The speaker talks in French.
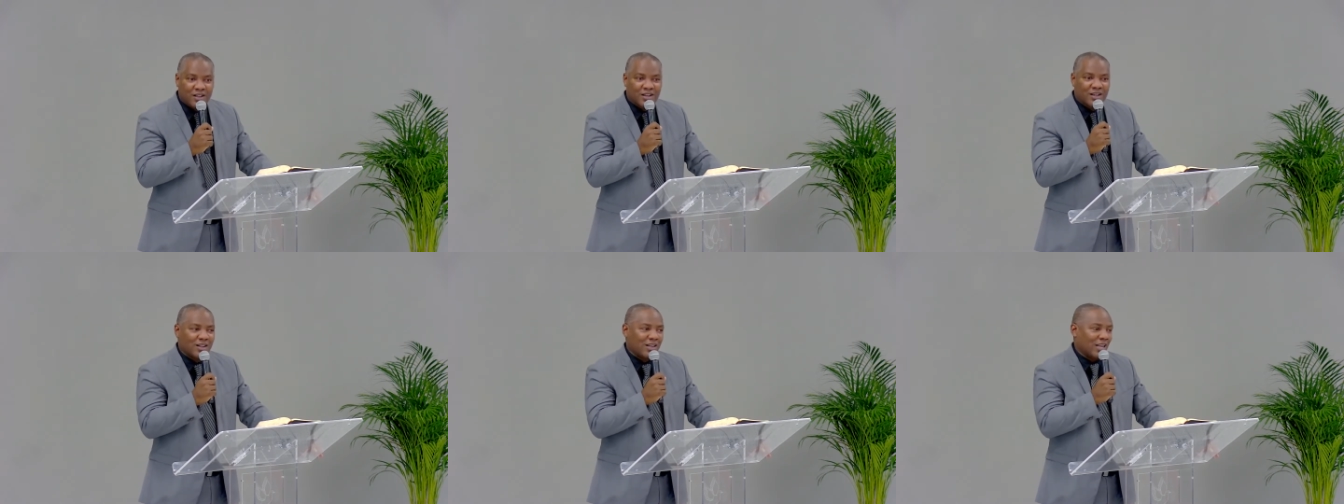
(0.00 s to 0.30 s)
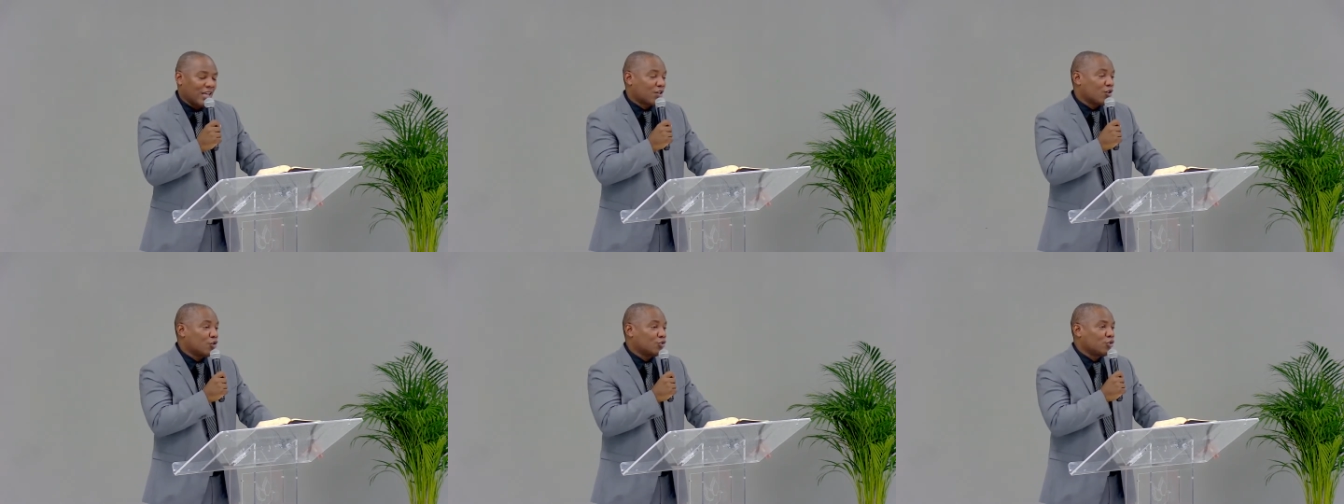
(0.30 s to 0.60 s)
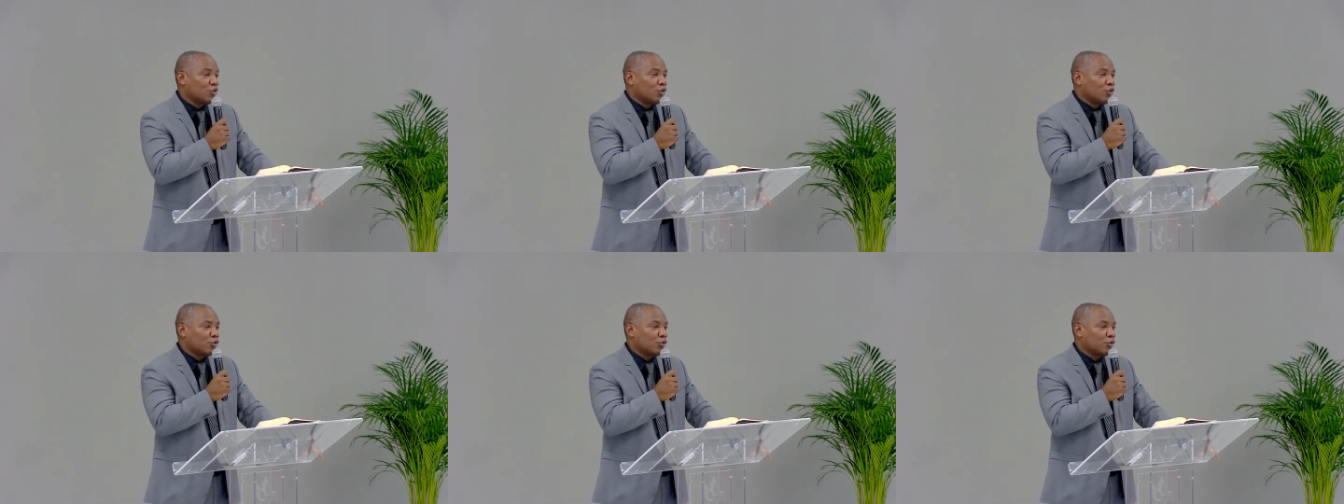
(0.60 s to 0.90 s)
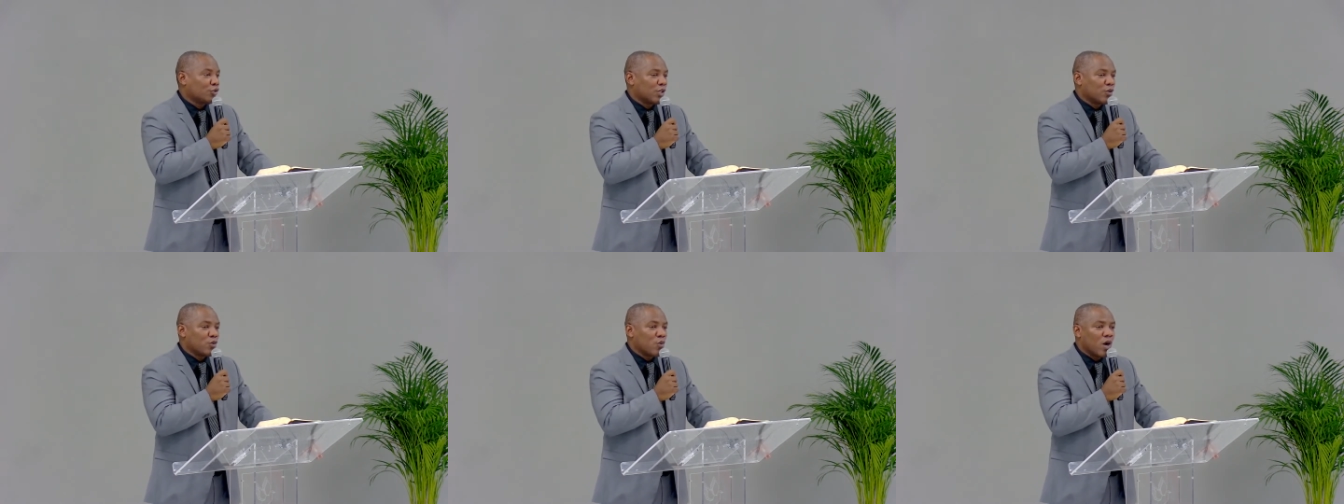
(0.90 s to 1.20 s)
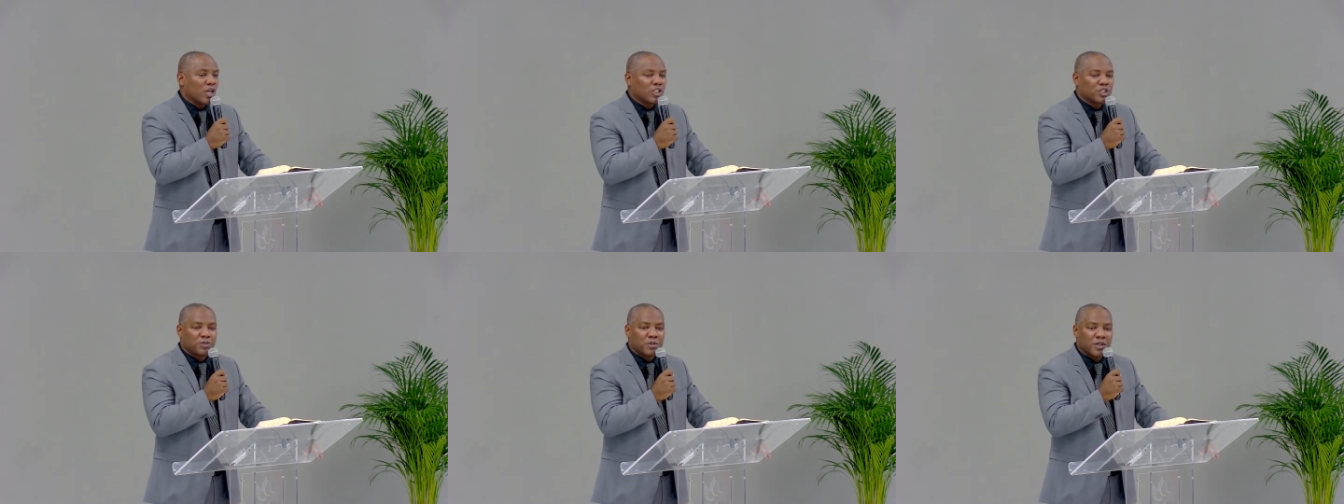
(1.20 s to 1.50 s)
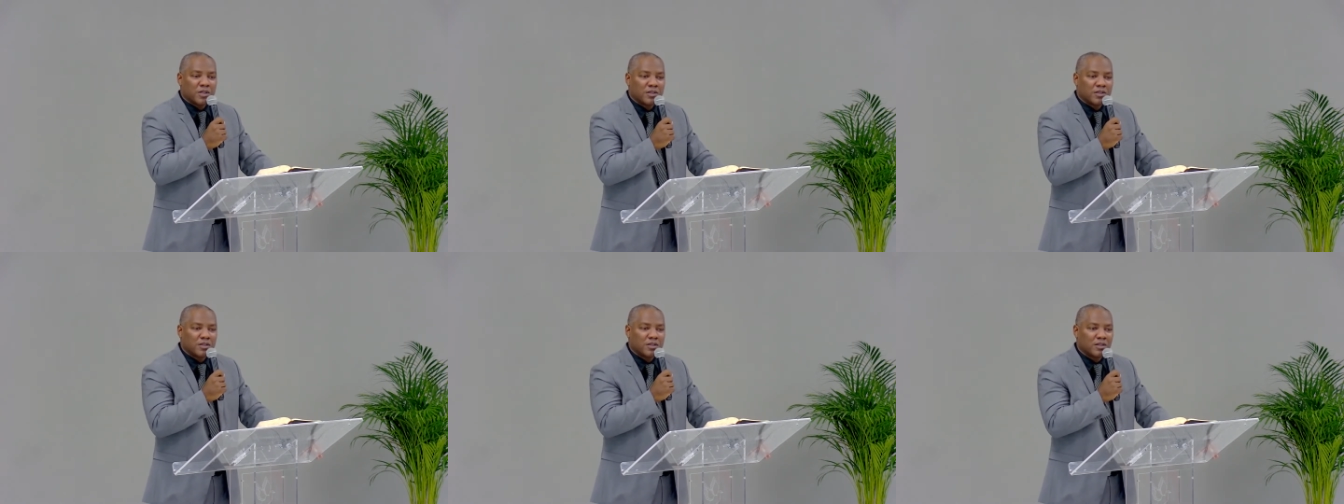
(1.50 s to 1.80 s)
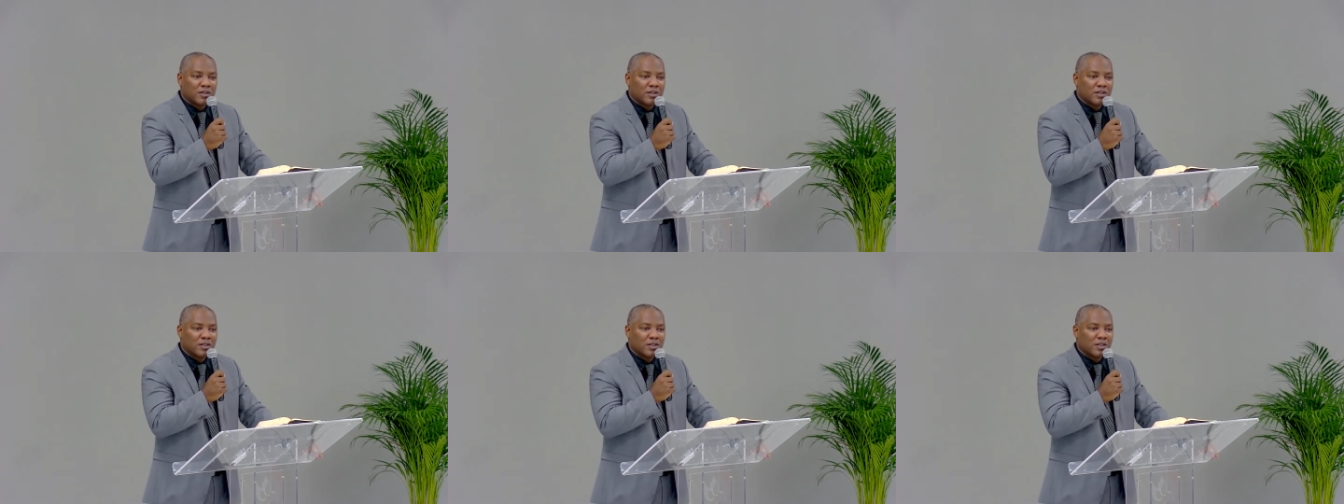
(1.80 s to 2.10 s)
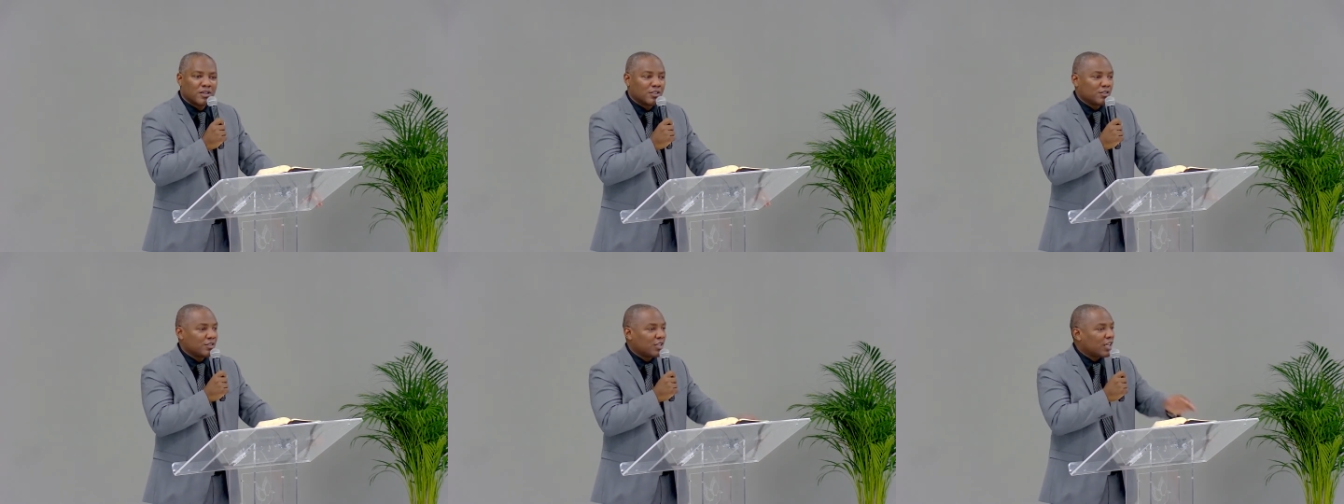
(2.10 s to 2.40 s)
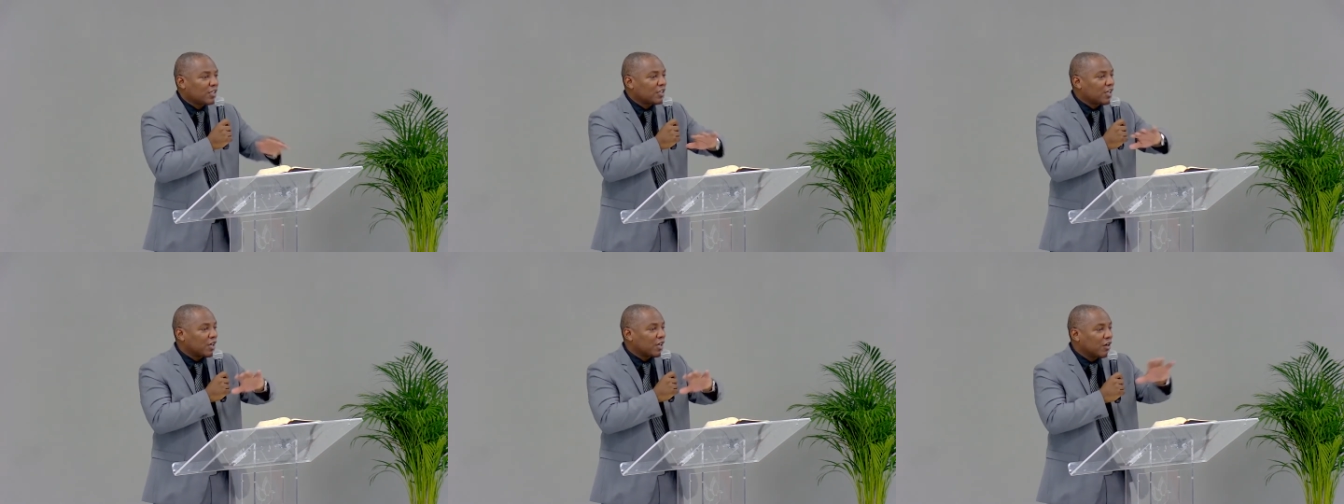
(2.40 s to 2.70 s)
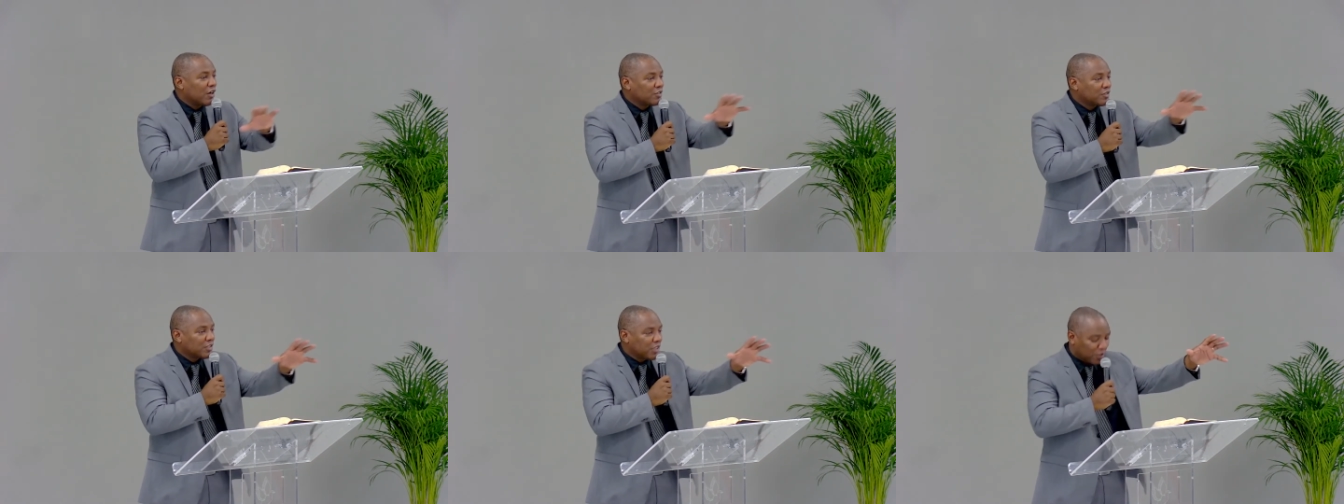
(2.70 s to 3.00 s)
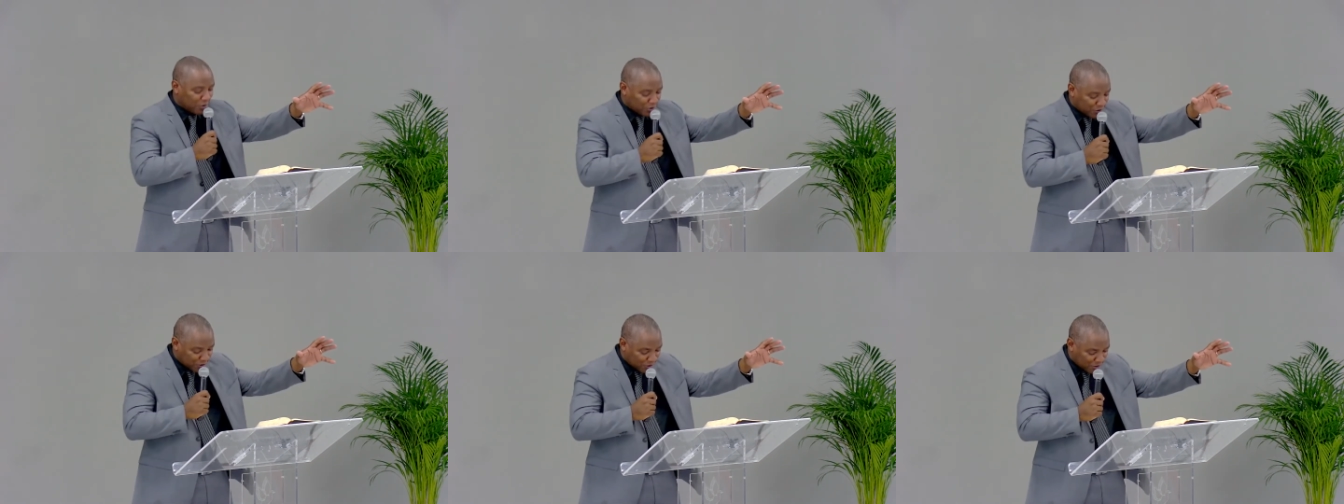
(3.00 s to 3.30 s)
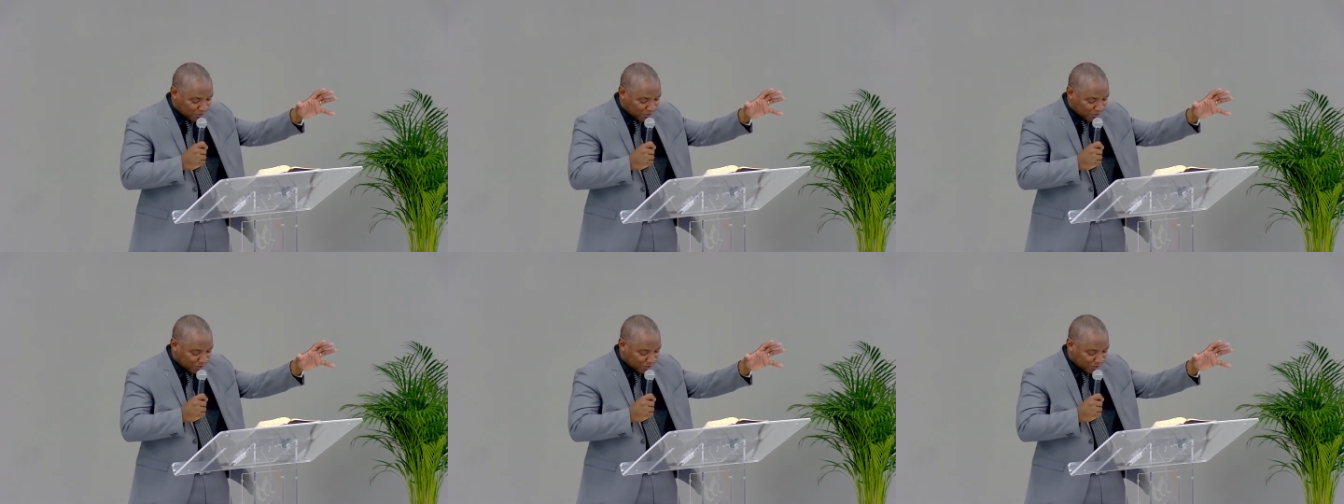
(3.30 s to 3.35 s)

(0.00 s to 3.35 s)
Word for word: la cause de notre découragement. Et c'est là qu'il y a un grand silence.